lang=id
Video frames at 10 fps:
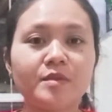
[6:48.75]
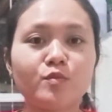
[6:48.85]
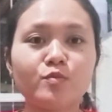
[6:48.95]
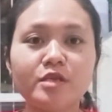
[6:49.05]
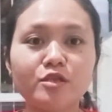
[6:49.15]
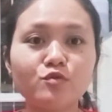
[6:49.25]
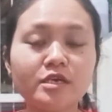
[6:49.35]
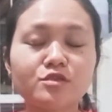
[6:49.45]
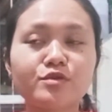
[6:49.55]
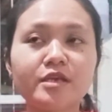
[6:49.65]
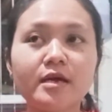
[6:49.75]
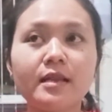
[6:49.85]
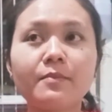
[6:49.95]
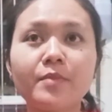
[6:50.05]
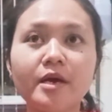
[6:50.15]
pupnya itu
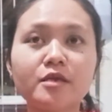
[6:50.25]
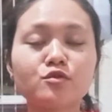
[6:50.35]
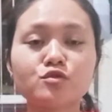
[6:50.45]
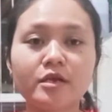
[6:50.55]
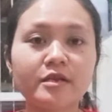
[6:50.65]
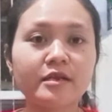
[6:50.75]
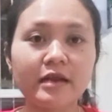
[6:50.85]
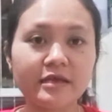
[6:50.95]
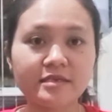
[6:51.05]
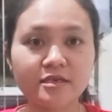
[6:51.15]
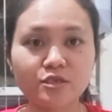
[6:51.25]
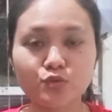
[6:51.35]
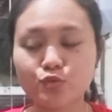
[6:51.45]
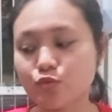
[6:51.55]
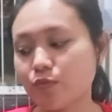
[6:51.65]
teksturnya lembek terus ada darahnya
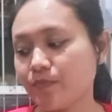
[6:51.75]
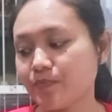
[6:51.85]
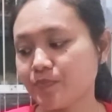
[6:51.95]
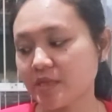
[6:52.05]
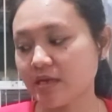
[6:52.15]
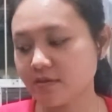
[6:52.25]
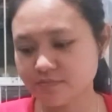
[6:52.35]
gitu nah